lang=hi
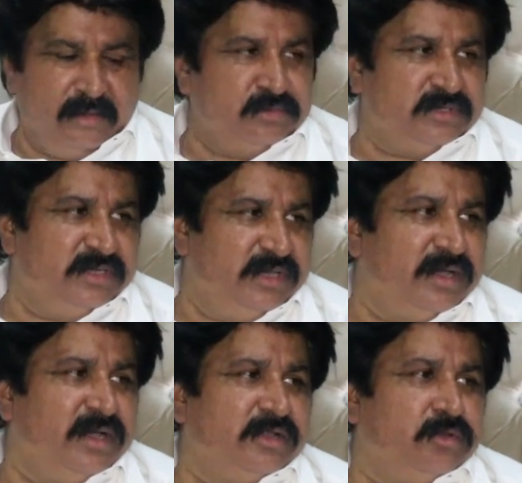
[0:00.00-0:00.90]
जब उसने
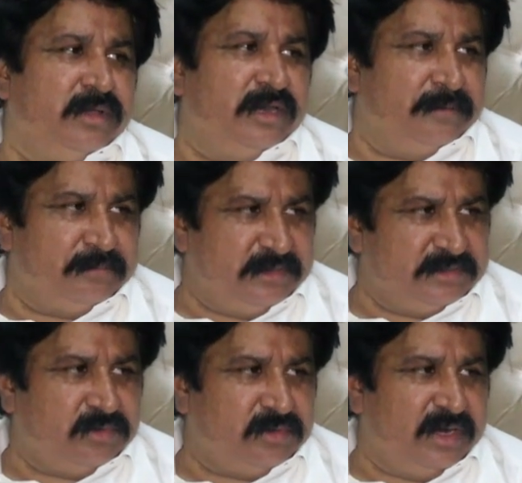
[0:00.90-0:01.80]
ये कहा तो मैंने फिर
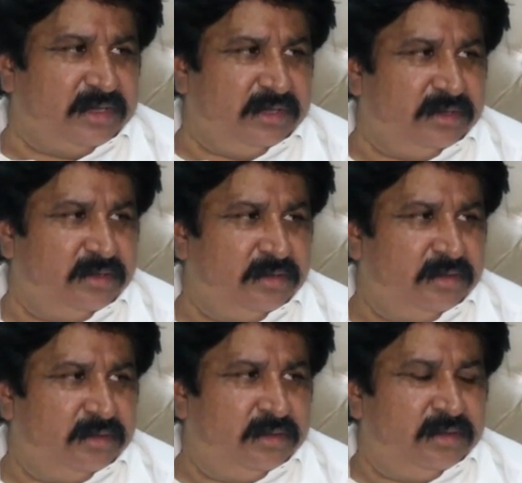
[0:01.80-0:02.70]
पुलिस को कॉल की
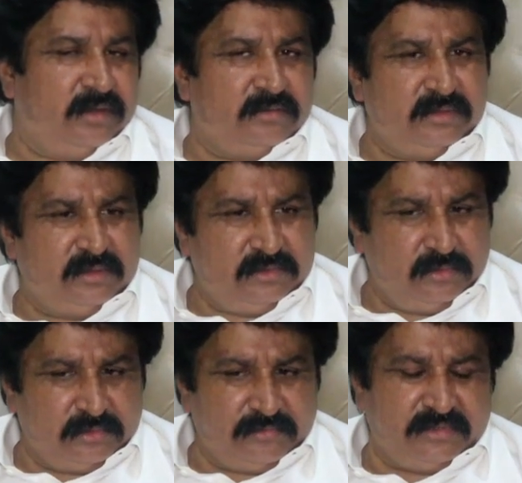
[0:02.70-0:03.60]

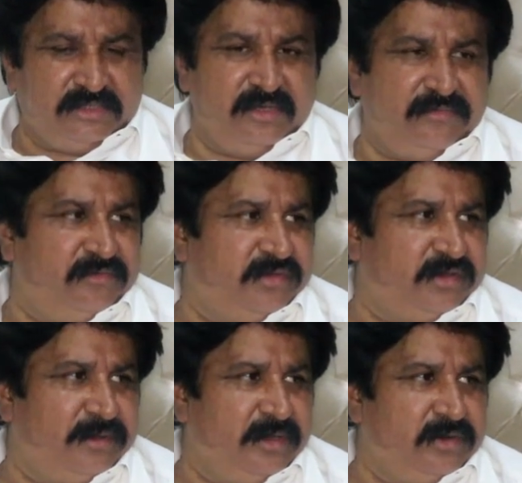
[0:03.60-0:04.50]
जो तफ्तीशी
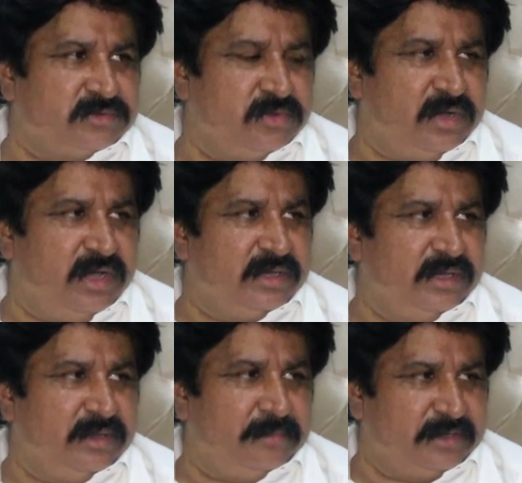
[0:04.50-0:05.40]
ऑफिसर था मैंने उसको कॉल
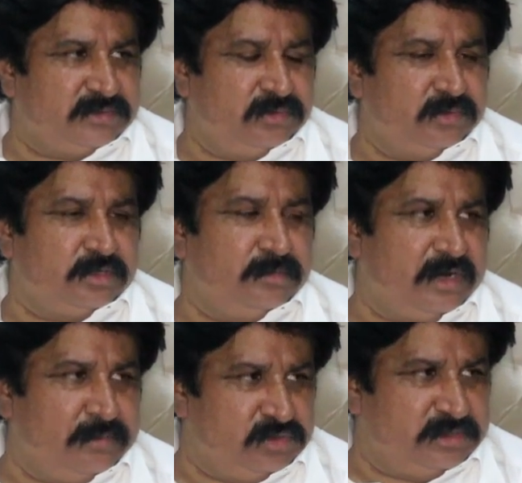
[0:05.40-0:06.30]
की कि बात सुनो कि
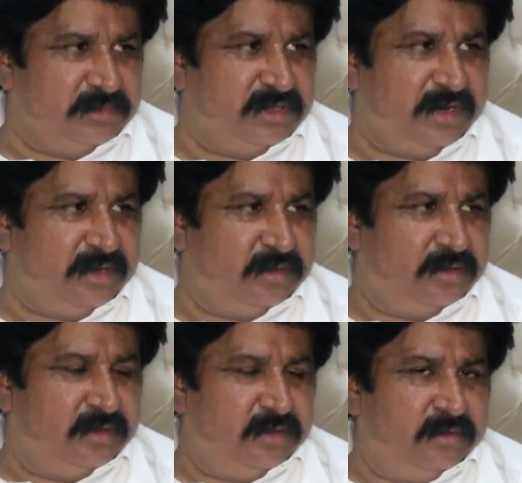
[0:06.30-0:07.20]
तुम्हारा मुलम इधर है
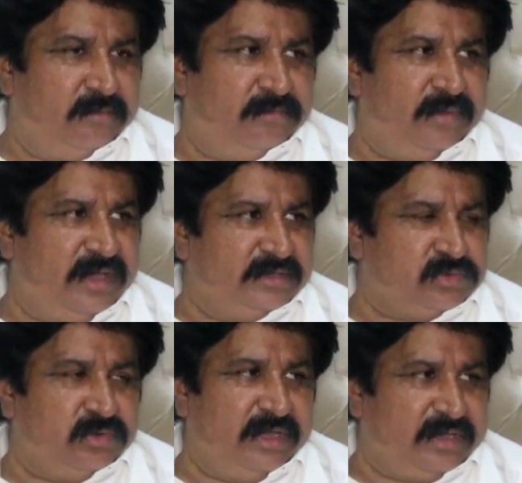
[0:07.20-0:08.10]
मैं
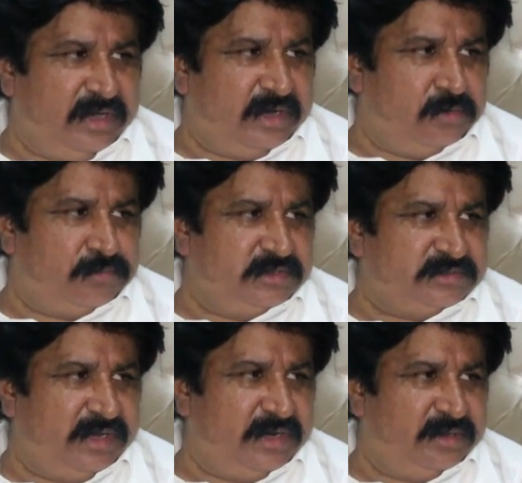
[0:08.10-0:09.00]
इसको लेके आ रहा हूँ
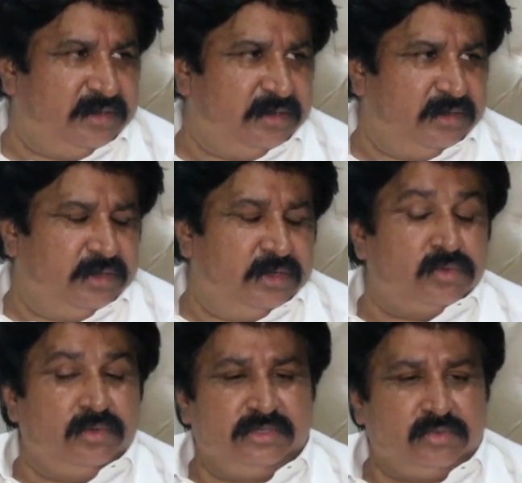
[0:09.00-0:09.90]
पुलिस थाने
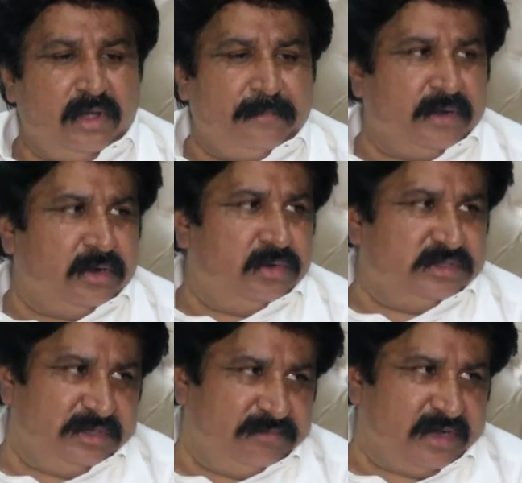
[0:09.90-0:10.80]
तो इसको आप पकड़ लो
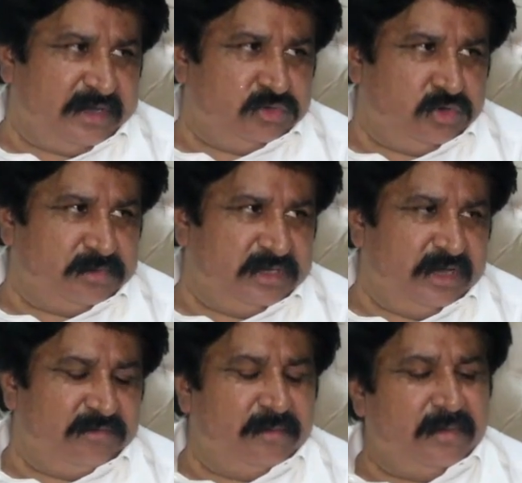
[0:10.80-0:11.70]
इसने वाकई जुर्म
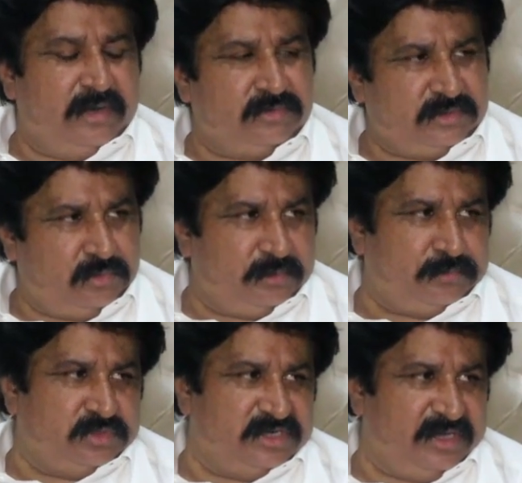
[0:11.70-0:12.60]
किया हुआ है मैंने उससे खुद
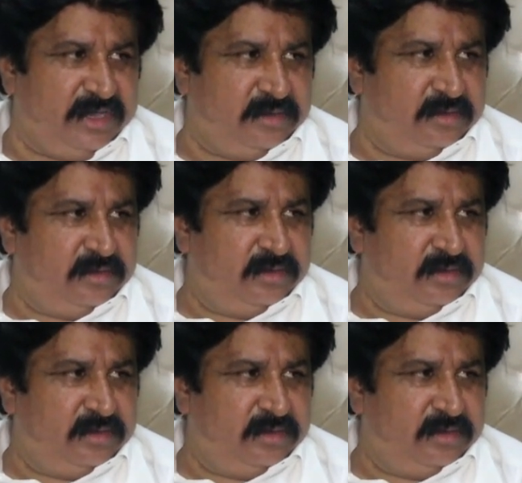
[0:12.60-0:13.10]
पूछ लिया